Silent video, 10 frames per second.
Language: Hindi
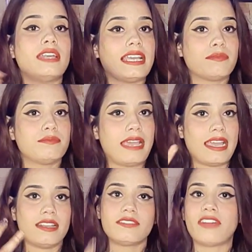लाइक like,
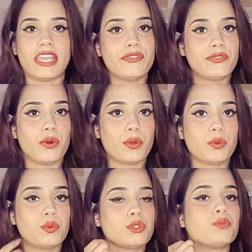मैं फाइव फोर
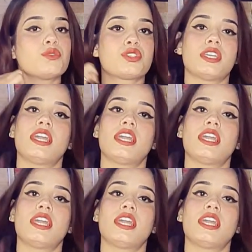हूँ तो मुझे